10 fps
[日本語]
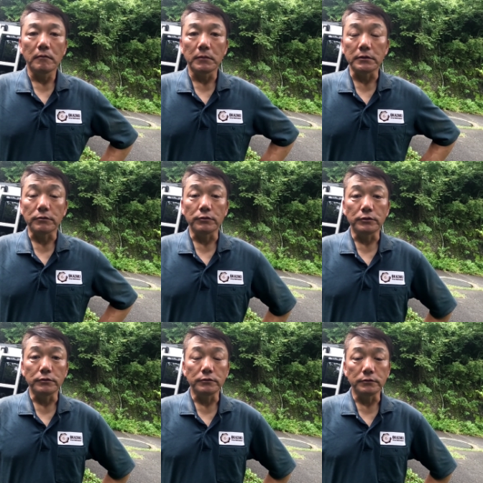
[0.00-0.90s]
まあそう
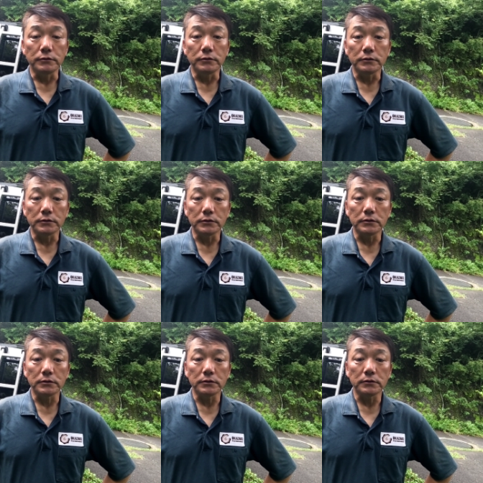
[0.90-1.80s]
いう
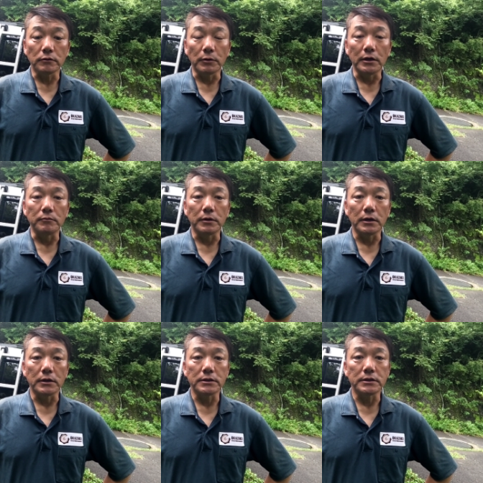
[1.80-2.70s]
のもあり
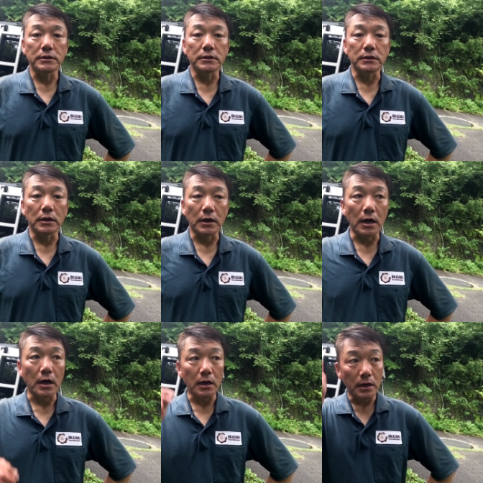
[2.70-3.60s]
ました
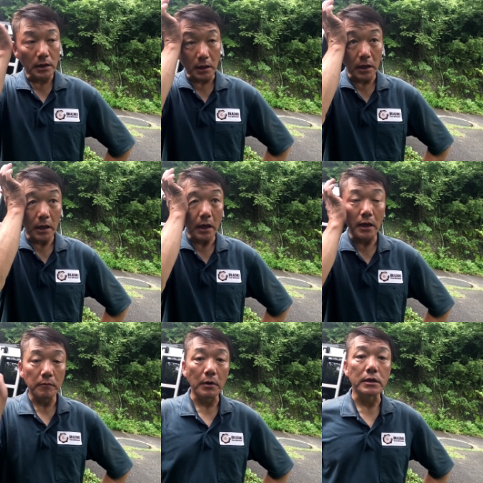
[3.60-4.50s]
が、
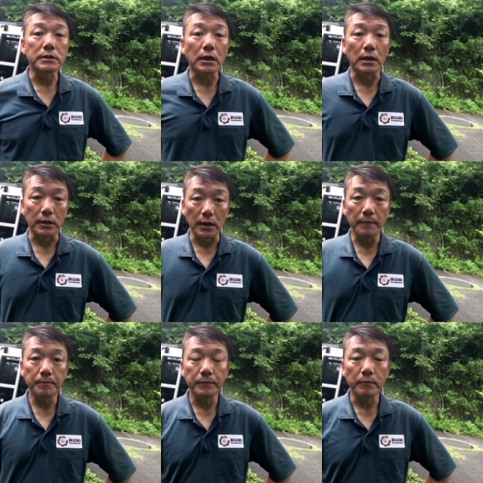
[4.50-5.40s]
えまあ明日からね
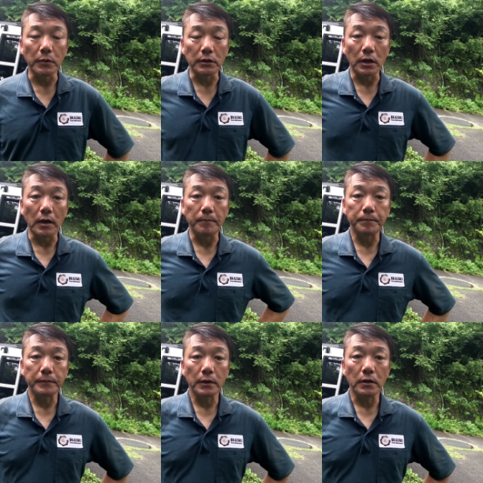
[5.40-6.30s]
また
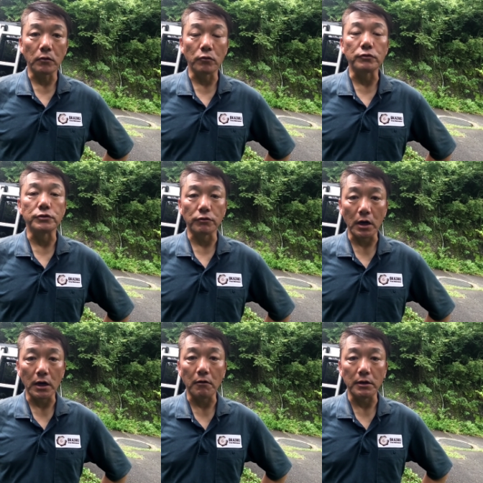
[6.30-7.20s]
ゴルフ場
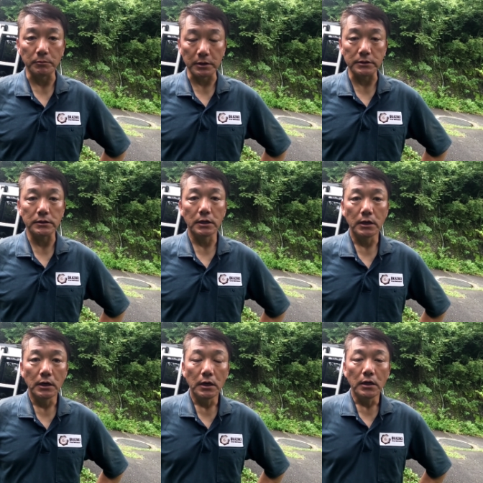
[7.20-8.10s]
が変わります。
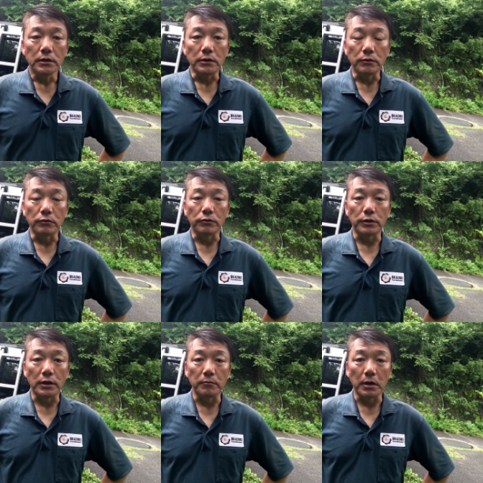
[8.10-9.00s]
ということ
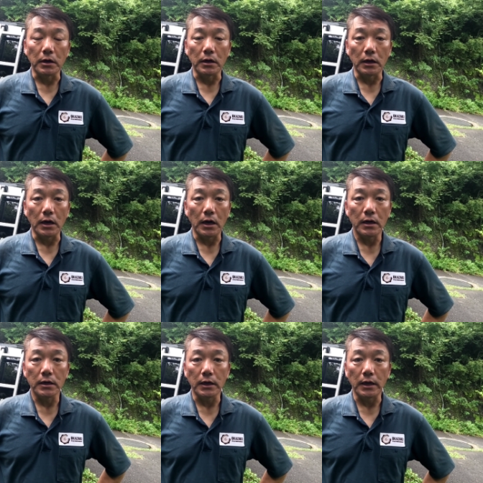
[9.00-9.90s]
で今から、
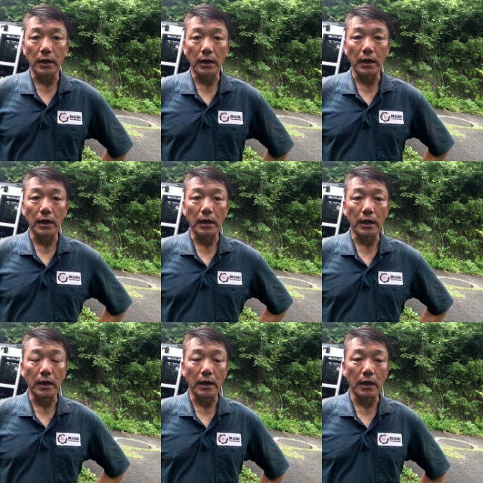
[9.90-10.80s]

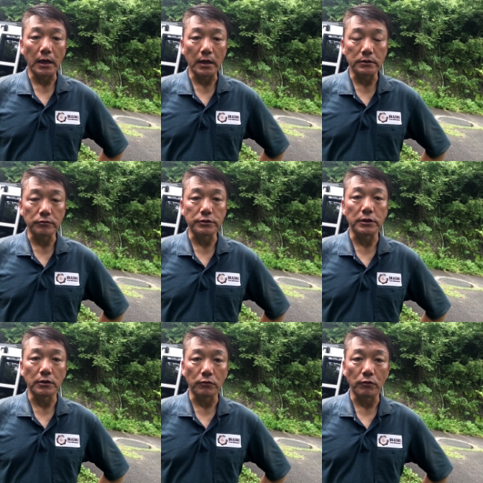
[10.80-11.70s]
えー、そち
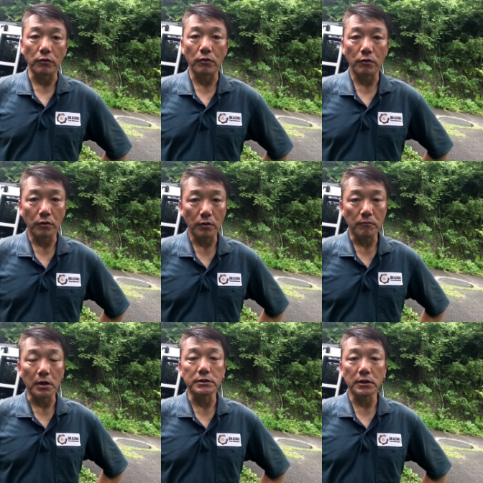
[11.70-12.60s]
らの
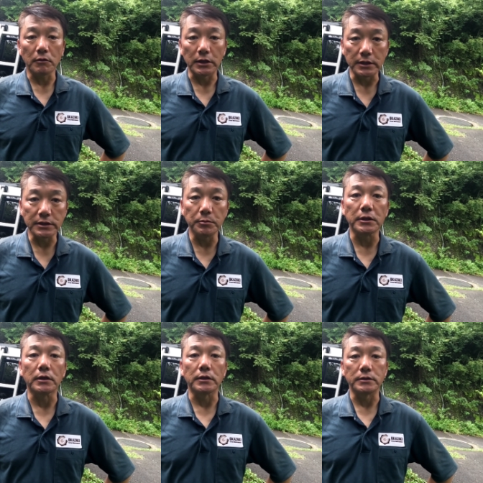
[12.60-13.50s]
まあ、明日はね、千
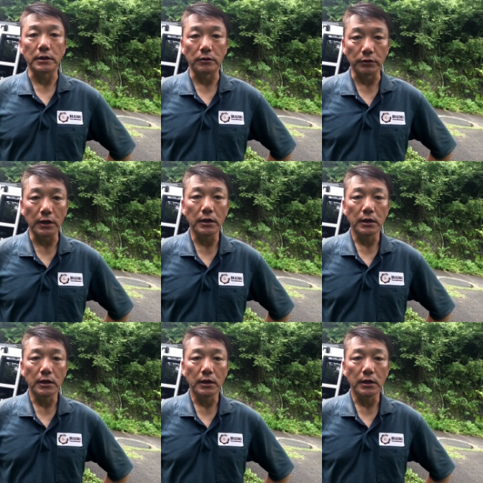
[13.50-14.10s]
葉なんですけどね、